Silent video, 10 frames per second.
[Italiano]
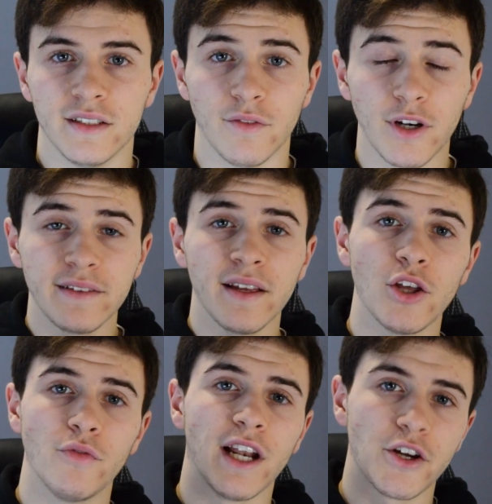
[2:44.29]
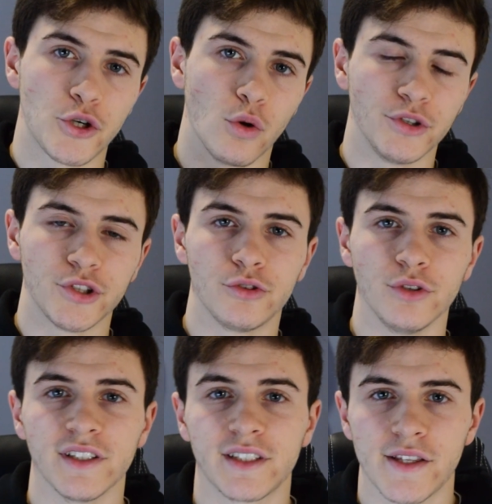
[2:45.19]
Se volete io vi lascio qui sotto
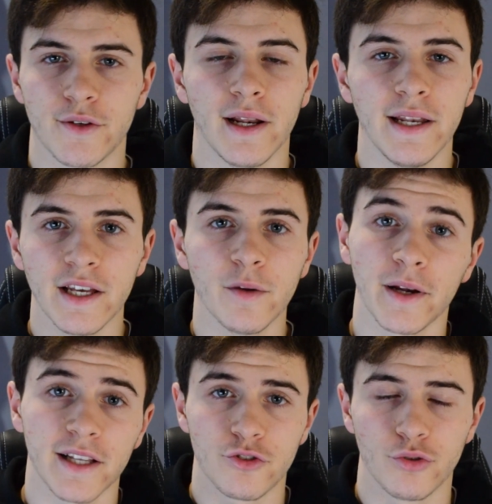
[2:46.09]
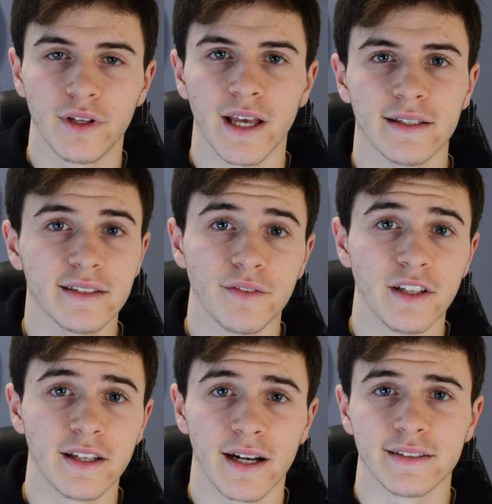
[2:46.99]
in descrizione il link per darci un'occhiata se vi
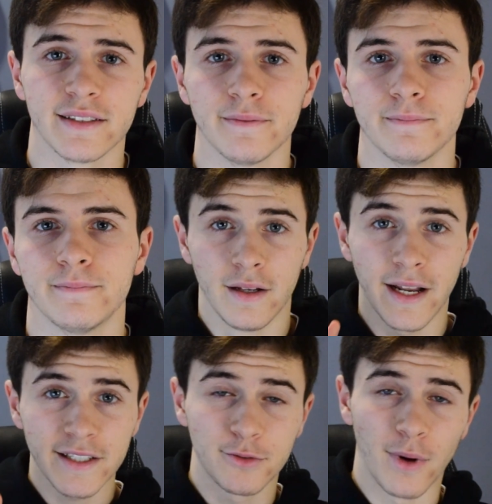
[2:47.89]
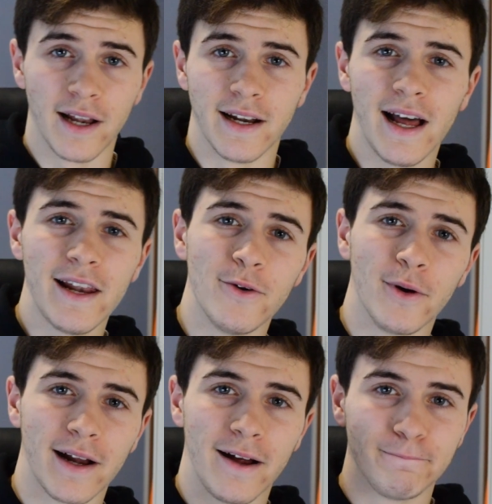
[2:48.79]
interessa. Next one,
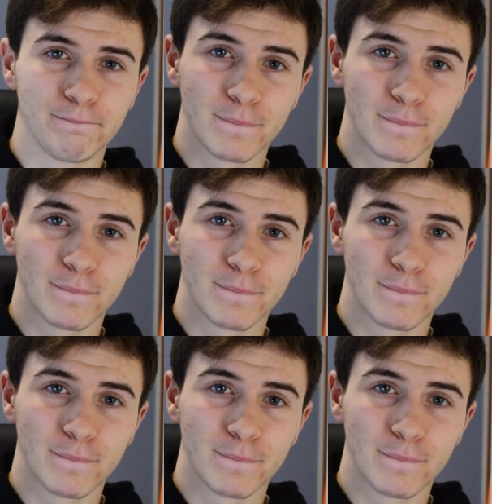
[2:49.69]
allora,